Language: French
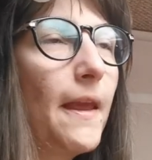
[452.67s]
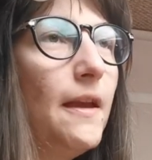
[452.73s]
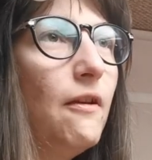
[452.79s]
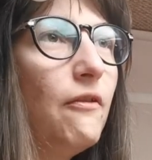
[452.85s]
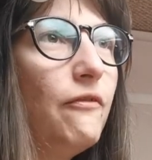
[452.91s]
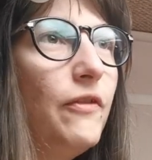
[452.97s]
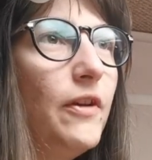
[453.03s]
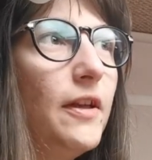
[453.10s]

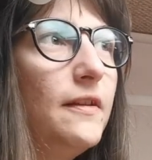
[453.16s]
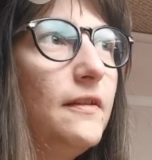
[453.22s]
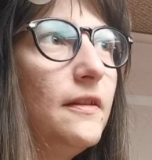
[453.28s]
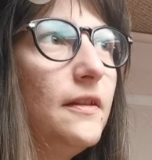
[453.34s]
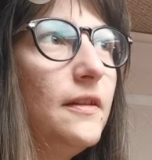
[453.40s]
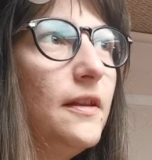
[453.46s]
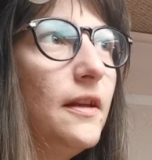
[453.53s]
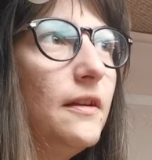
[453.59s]
Et en
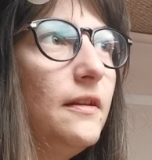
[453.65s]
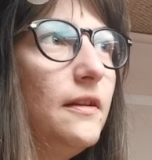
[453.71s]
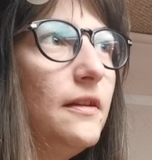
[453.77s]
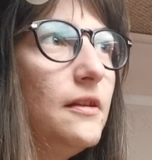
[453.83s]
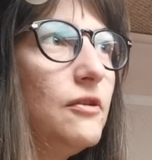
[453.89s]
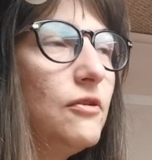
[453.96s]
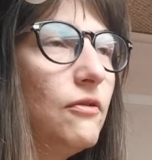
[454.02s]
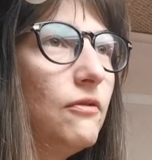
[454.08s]
fait, il y a
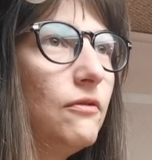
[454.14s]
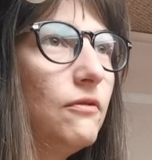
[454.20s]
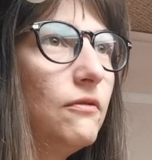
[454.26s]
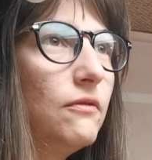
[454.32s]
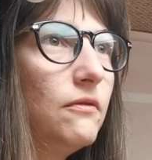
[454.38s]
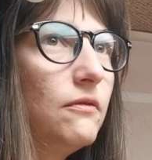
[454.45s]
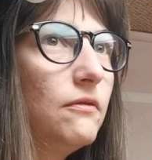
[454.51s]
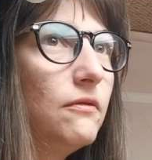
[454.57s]
des gens,
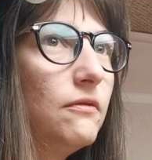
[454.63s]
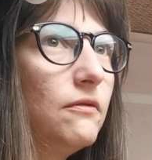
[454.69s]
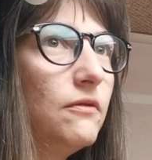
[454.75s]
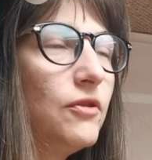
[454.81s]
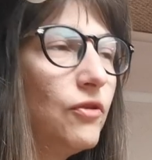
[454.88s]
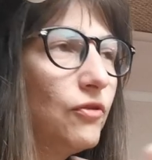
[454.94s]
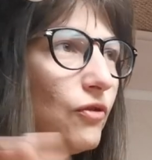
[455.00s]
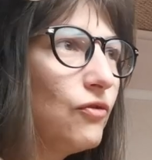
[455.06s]

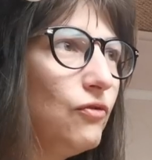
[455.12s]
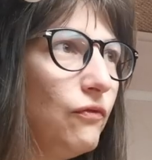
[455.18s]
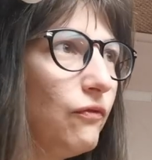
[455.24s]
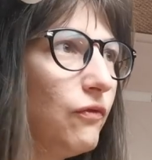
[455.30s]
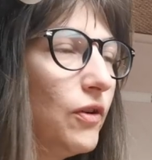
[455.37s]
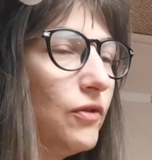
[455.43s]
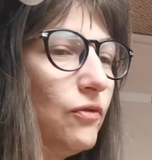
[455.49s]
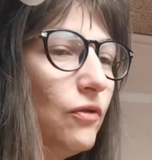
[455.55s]
j'ai entendu
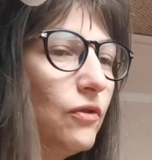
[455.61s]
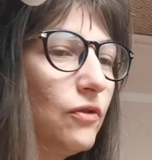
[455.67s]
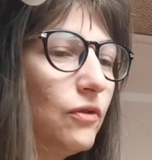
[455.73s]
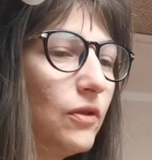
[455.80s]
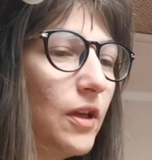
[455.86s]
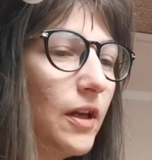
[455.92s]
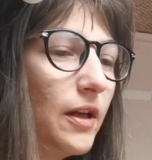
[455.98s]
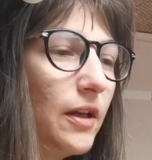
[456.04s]
une voiture
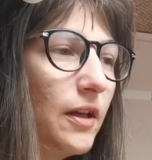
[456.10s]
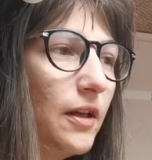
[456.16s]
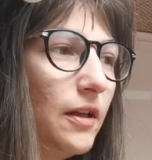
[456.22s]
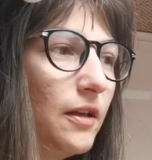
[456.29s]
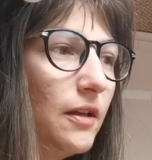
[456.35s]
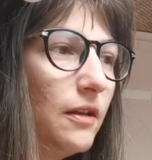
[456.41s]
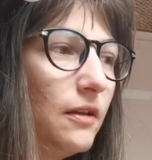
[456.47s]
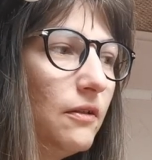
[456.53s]
se
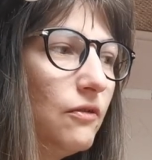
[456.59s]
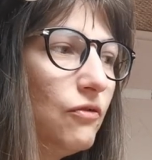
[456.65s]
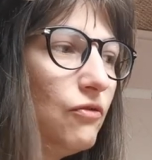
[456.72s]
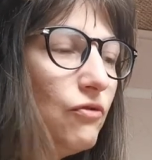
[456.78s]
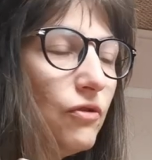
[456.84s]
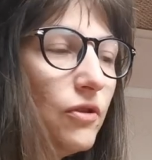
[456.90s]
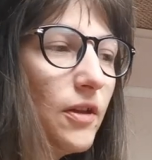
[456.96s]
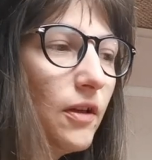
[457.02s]
garer
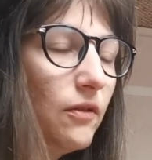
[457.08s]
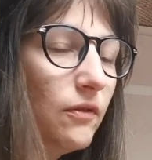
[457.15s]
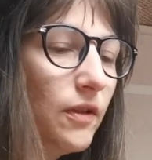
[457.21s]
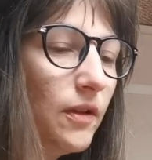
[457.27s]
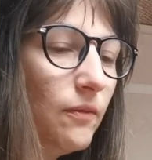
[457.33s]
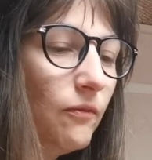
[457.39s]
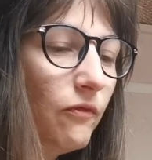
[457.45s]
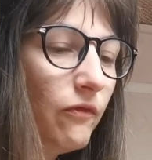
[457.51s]
juste à
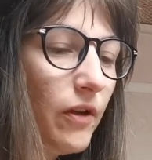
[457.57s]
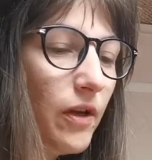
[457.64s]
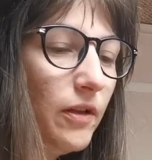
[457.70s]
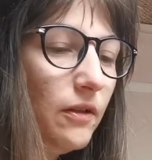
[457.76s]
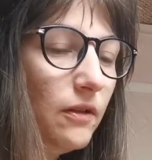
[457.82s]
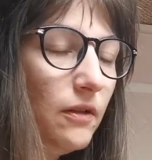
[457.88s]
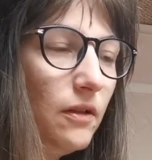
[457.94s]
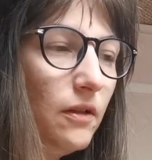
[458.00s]
côté de mon
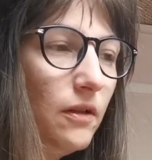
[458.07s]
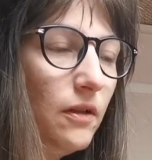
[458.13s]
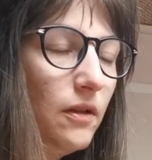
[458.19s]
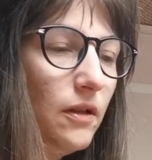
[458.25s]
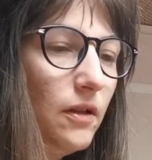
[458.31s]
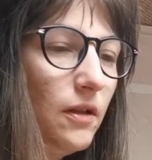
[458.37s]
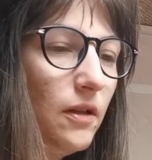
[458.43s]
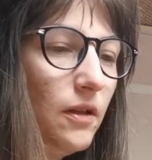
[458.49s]
van.
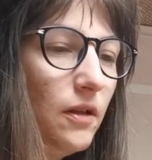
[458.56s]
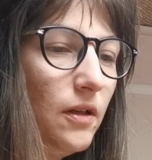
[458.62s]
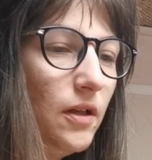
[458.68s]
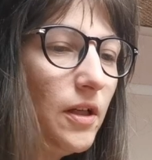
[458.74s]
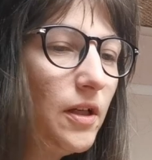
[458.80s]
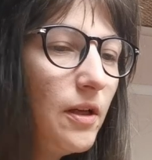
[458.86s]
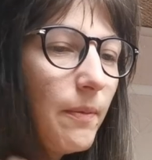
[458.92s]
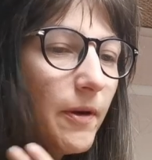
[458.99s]

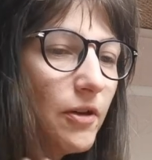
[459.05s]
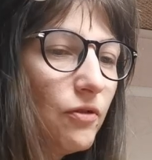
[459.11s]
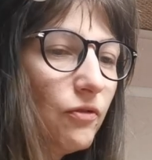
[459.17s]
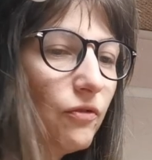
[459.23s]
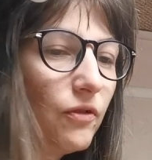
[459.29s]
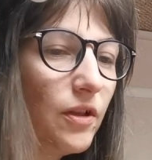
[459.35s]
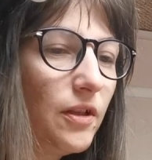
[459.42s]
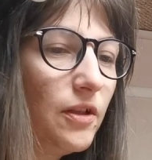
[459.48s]
Et après,
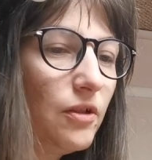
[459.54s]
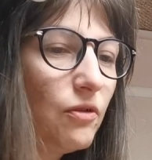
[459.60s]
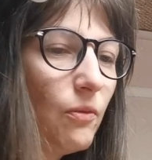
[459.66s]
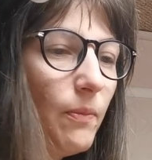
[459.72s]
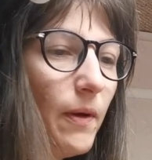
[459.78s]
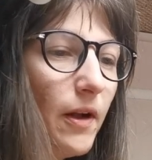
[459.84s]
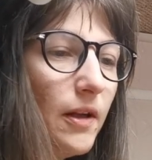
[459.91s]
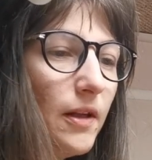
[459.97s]
j'entendais des
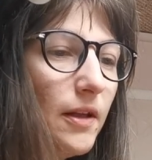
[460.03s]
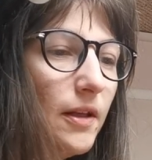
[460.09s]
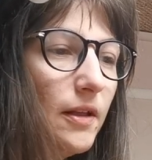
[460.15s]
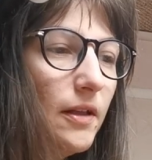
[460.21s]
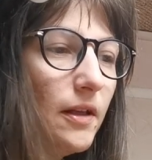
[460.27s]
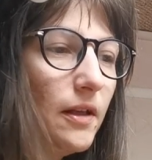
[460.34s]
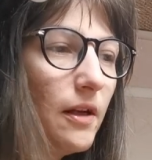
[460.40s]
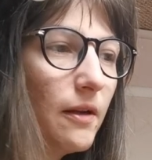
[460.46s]
gens
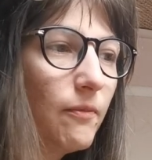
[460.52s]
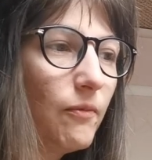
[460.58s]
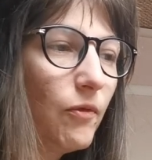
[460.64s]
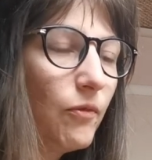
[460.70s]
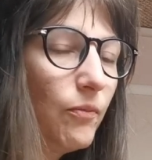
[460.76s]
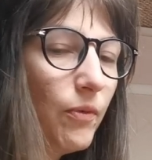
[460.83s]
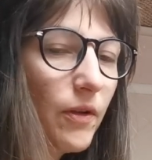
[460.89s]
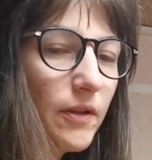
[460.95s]
parler, des
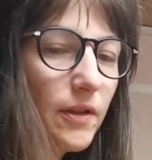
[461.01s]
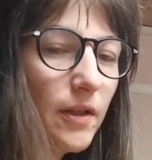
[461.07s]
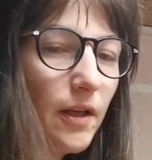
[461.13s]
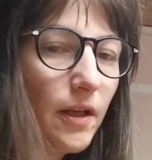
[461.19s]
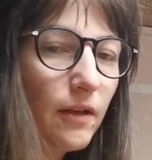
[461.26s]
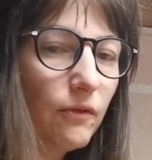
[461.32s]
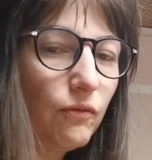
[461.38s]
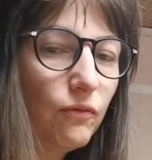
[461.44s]
claquements de
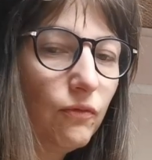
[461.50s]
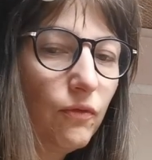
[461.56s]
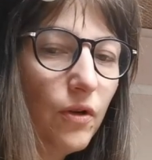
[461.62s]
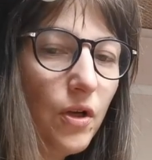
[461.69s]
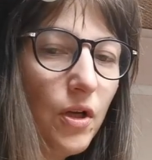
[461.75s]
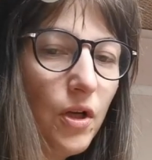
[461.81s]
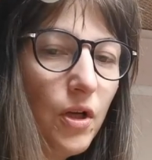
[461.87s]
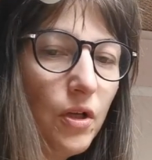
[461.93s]
portières et
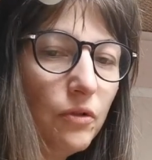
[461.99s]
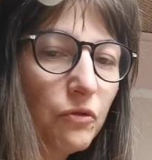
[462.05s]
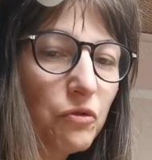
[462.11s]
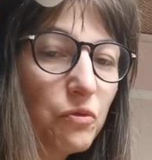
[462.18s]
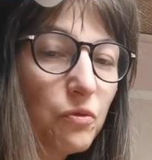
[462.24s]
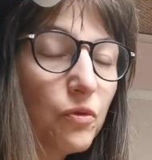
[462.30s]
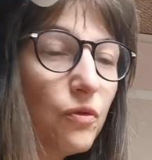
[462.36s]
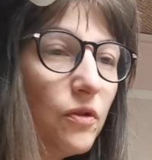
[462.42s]
tout.
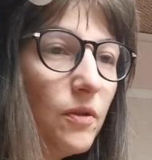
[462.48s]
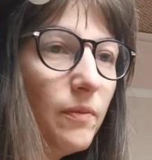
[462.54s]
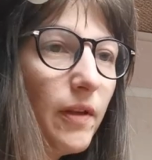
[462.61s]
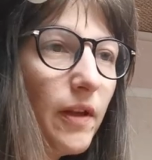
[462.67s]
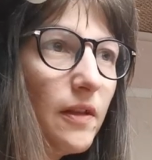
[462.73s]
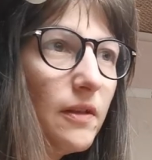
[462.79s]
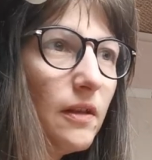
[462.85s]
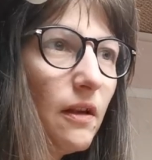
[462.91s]
Donc je me suis dit
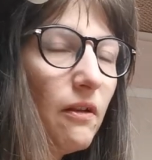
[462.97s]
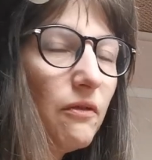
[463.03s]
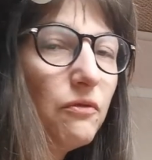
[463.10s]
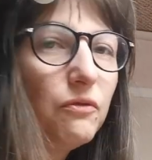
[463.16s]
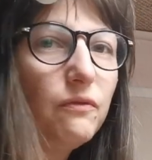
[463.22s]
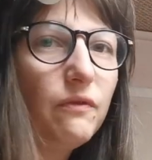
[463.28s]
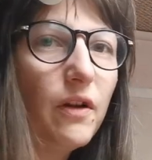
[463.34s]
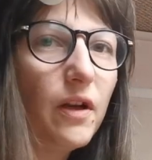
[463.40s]
peut-être c'est
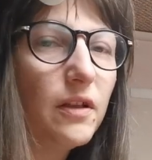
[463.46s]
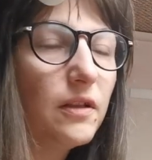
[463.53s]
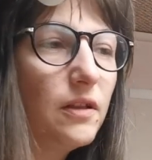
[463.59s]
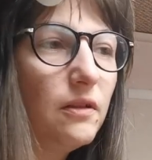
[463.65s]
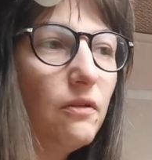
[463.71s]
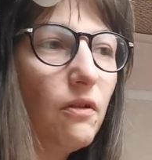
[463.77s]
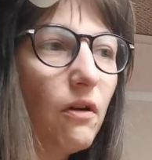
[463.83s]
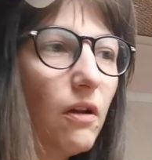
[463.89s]
un autre van
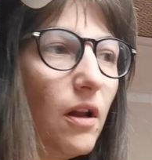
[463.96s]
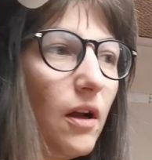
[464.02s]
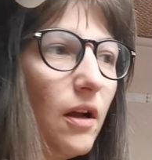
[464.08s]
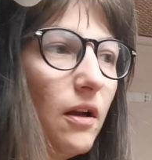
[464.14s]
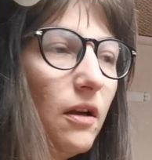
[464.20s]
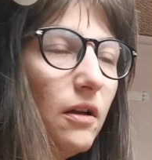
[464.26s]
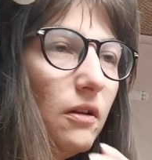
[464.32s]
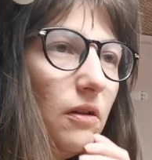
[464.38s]
qui dort
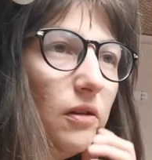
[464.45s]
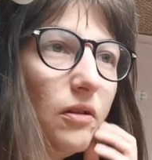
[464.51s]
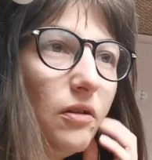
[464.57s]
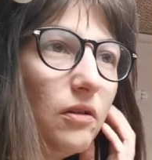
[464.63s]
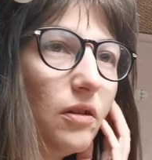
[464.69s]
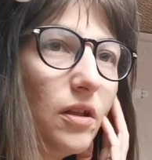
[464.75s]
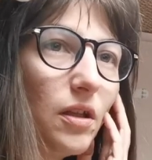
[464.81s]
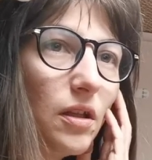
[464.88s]
là,
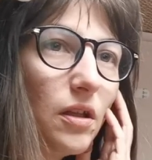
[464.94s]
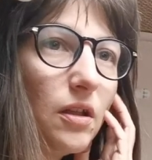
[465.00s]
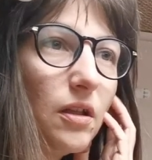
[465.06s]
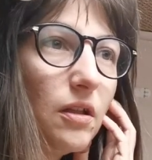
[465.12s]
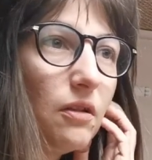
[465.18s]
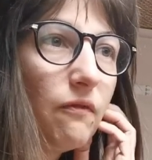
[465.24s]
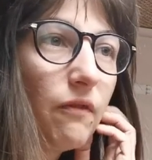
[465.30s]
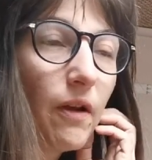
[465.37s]
euh,
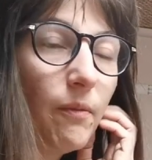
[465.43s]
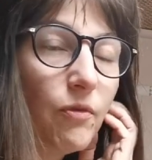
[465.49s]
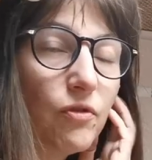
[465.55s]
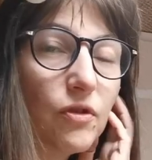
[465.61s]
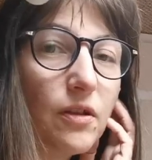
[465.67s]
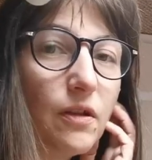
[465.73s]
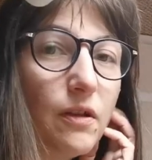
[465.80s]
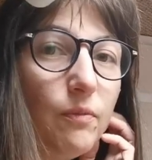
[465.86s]
qui est... Vraiment,
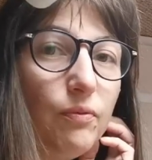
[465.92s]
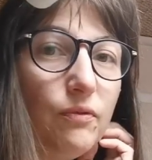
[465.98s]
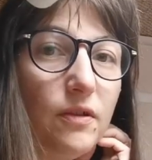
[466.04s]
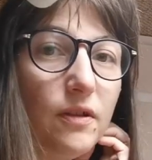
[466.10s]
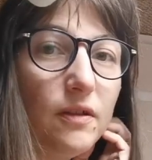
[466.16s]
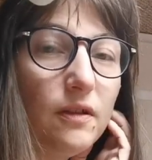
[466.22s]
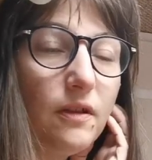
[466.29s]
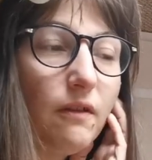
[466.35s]
je savais plus
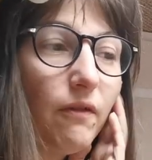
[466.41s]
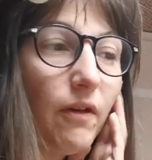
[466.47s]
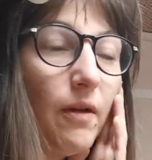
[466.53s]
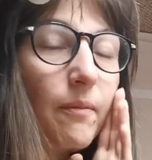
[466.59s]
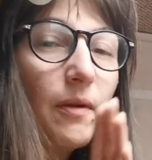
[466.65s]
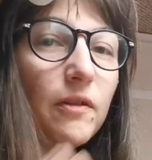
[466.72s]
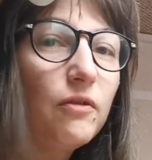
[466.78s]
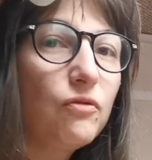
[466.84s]
si c'était
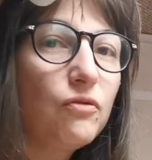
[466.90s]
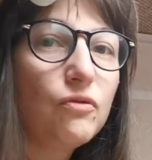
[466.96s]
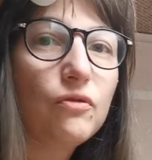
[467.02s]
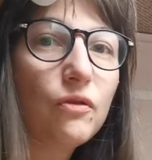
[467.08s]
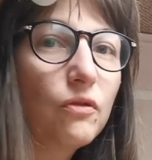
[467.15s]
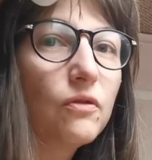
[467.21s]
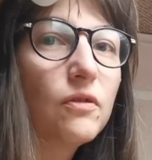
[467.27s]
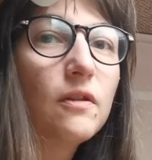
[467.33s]
vrai. Maintenant, je suis
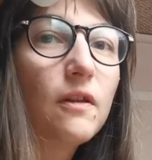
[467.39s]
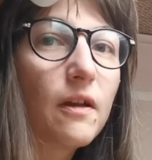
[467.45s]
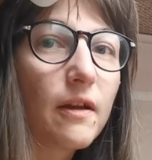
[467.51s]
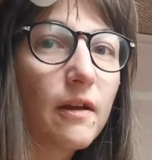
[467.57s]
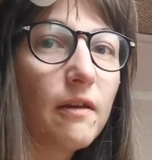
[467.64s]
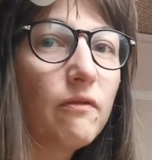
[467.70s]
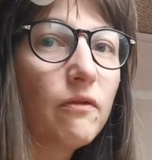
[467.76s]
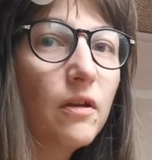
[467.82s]
sûre que c'est
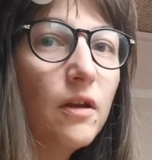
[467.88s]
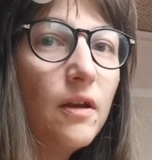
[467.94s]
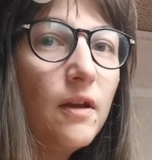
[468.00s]
un rêve.